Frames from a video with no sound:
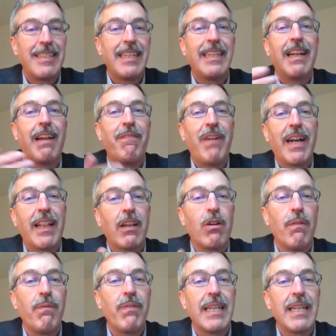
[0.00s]
Si la falta
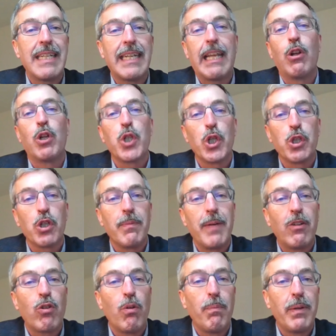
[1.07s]
de confianza en que los
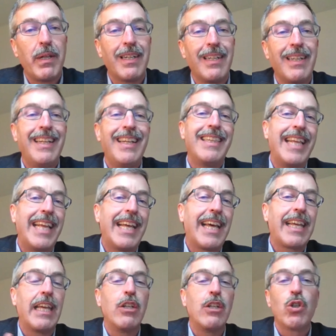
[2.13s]
otros van a cumplir
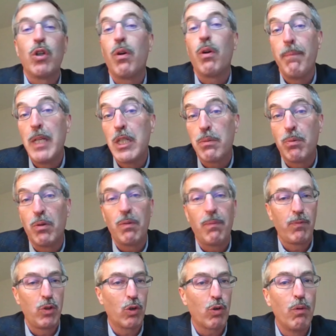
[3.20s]
deja que yo
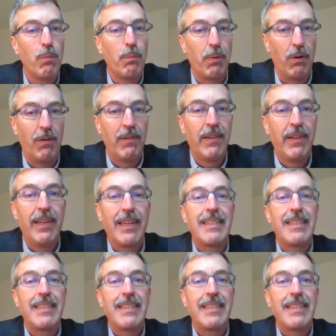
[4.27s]
mismo lo cumplo.